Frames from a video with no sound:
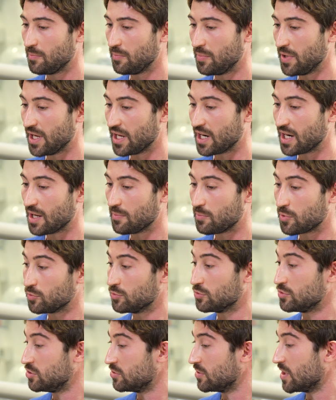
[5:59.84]
per la
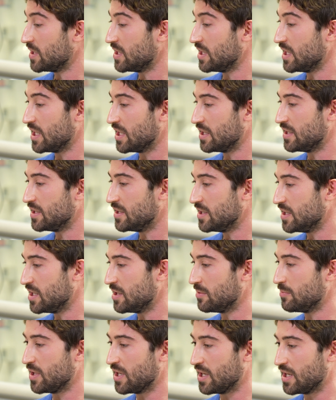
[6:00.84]
produzione di, di
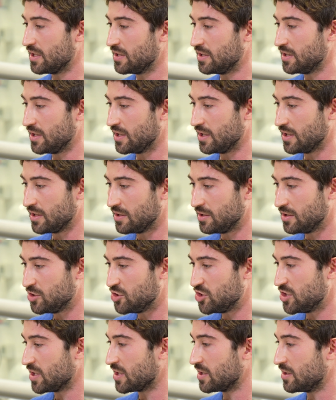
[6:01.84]
dime, di, di,
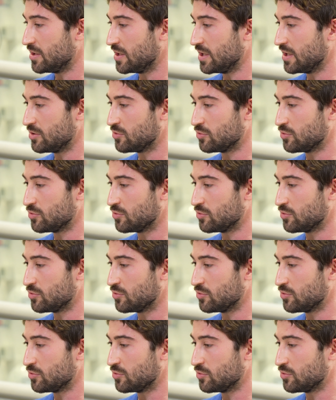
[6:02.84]
jig di